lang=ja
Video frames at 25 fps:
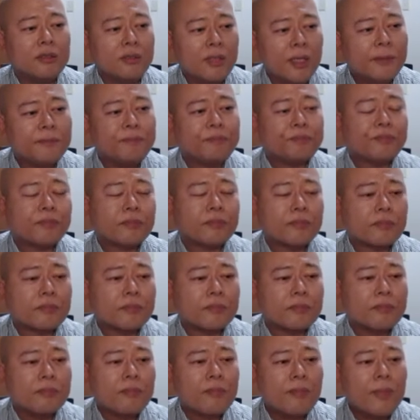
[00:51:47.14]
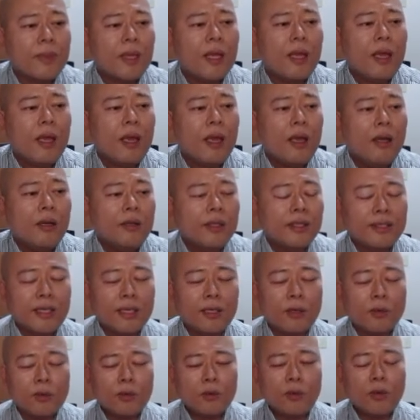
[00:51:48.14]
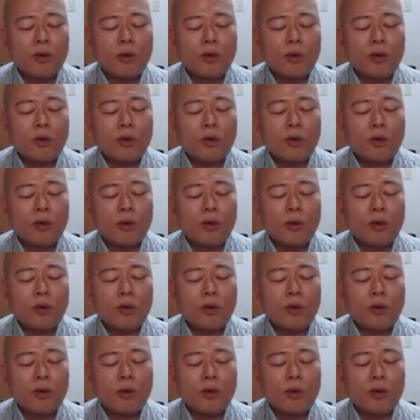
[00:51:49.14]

ですね。で、先ほど